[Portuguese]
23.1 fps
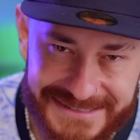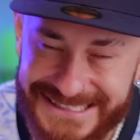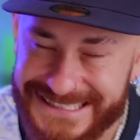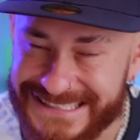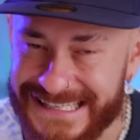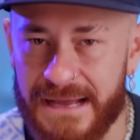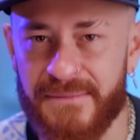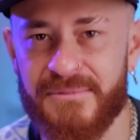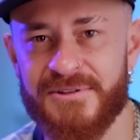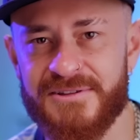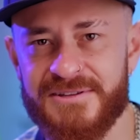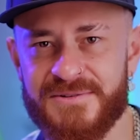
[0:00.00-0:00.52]

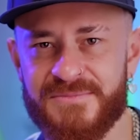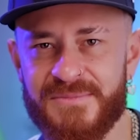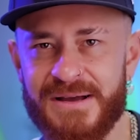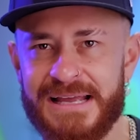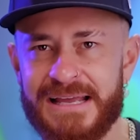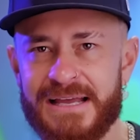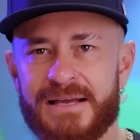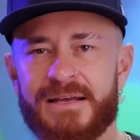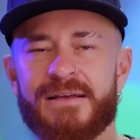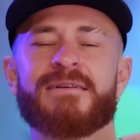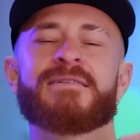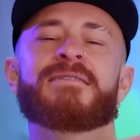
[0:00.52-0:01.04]
sábado de
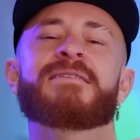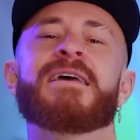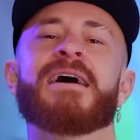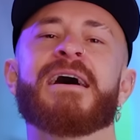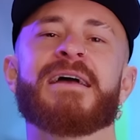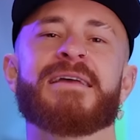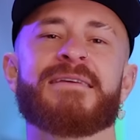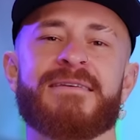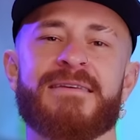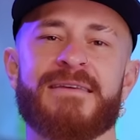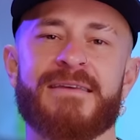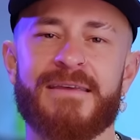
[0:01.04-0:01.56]
manhã, e
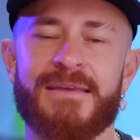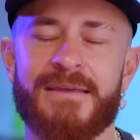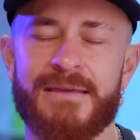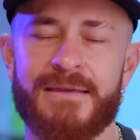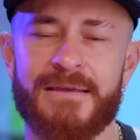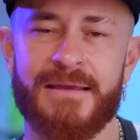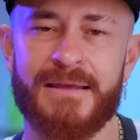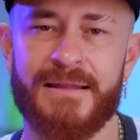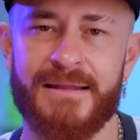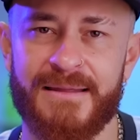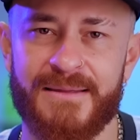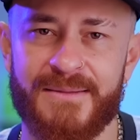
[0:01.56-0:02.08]

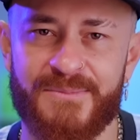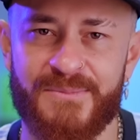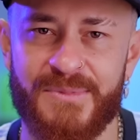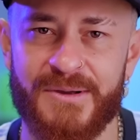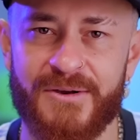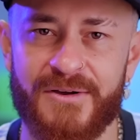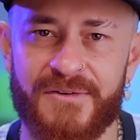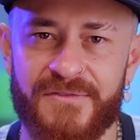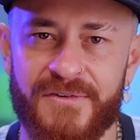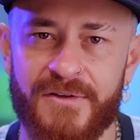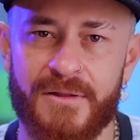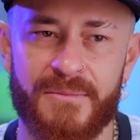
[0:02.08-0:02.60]
aí ele
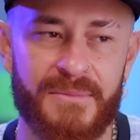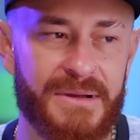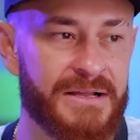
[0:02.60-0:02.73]
pegou e falou,